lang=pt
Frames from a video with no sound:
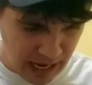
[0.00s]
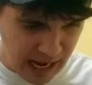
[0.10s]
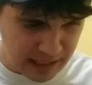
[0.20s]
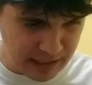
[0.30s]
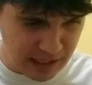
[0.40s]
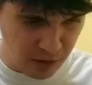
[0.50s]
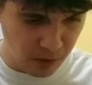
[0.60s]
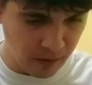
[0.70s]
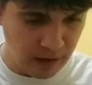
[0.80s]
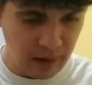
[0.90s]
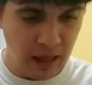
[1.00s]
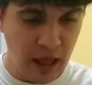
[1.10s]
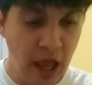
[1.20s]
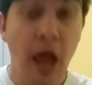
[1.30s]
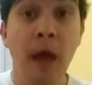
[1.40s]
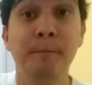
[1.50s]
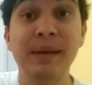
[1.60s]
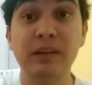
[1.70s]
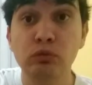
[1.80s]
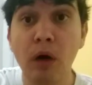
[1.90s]
Aqui, ó,
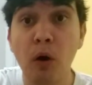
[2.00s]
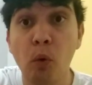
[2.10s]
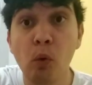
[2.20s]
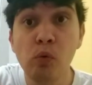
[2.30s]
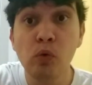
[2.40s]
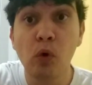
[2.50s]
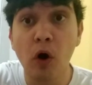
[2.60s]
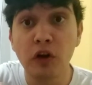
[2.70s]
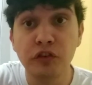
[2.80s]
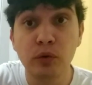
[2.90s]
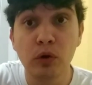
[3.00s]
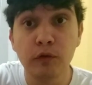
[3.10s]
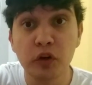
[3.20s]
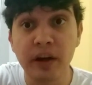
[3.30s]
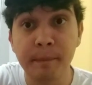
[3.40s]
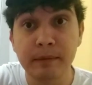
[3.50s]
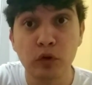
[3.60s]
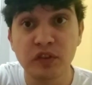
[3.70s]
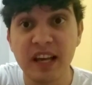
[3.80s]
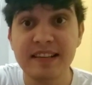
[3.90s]
Pessoal, um código que eu vou deixar para
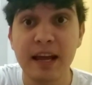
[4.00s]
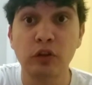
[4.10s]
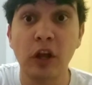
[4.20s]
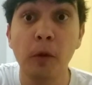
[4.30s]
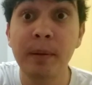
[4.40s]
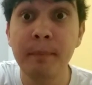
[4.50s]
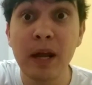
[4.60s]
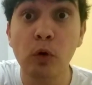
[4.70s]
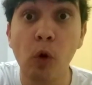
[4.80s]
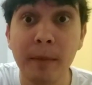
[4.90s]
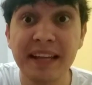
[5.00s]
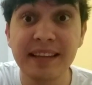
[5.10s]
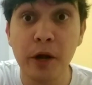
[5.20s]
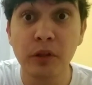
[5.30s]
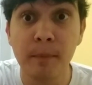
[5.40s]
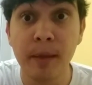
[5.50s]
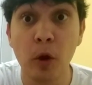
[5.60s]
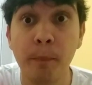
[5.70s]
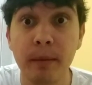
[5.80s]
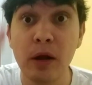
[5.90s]
vocês aí, ó, tá no primeiro comentário também.
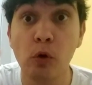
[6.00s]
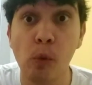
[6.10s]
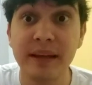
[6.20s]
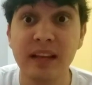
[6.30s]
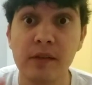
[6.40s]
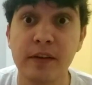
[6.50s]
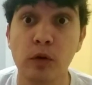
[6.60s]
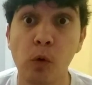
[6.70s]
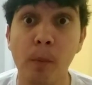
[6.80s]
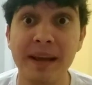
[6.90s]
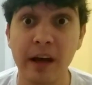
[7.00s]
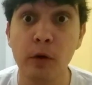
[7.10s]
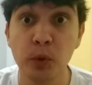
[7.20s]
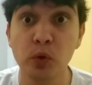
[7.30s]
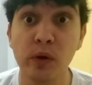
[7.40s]
O primeiro comentário vai ser um comentário muito